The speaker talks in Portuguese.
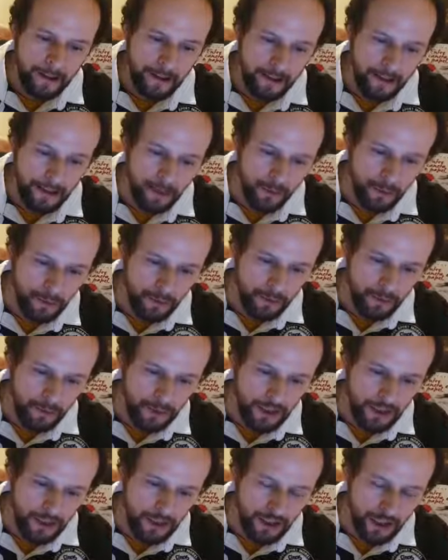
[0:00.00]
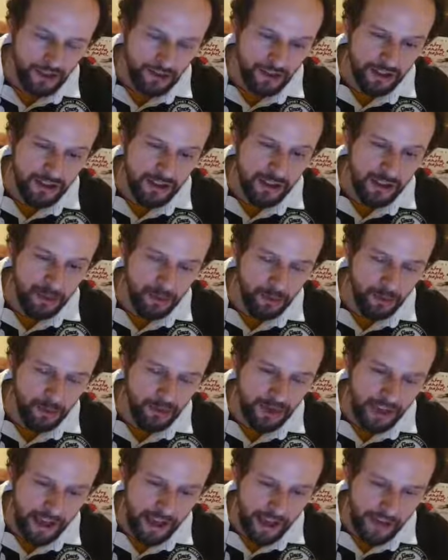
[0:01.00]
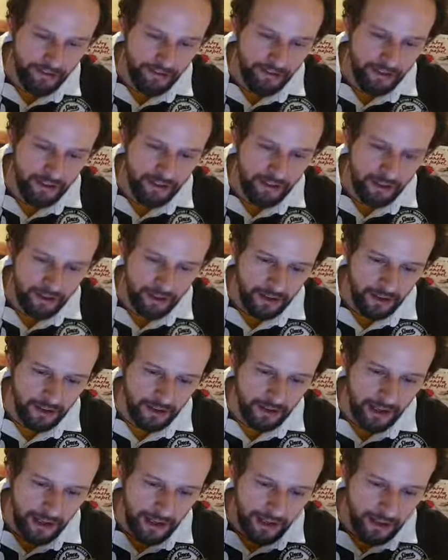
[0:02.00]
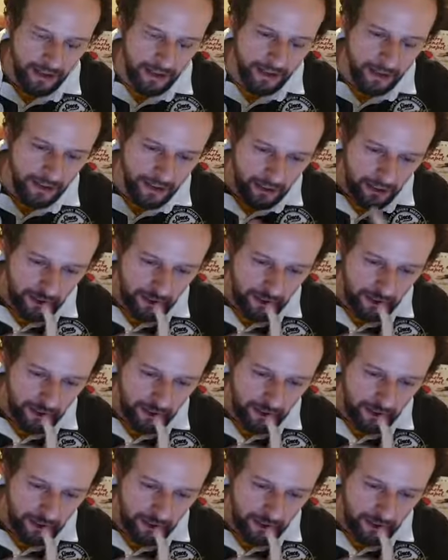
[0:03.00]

E o Sindicato dos Escritores do DF, né,